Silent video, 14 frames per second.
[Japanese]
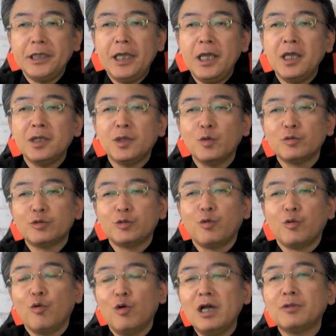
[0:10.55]
い営業手
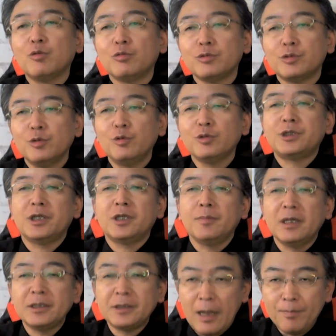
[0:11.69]
法が登場してき
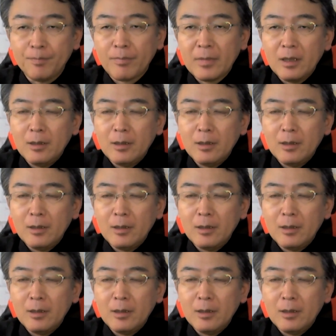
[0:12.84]
ました。